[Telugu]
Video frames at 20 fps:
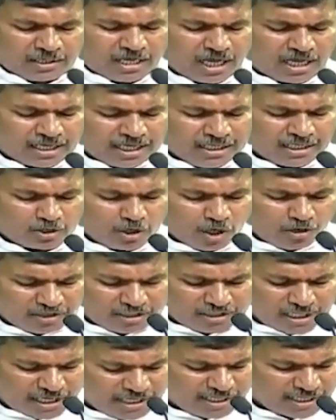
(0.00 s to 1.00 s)
కాకాని
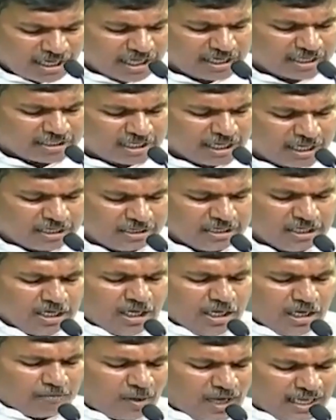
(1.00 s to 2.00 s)
గోవర్ధన్ రెడ్డి గారికి
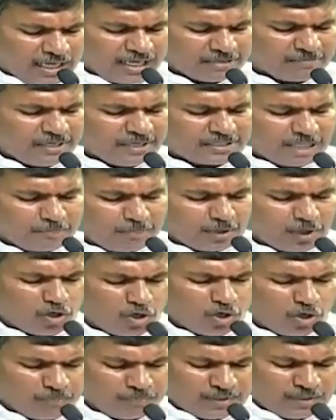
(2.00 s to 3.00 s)
పార్లమెంట్ సభ్యులు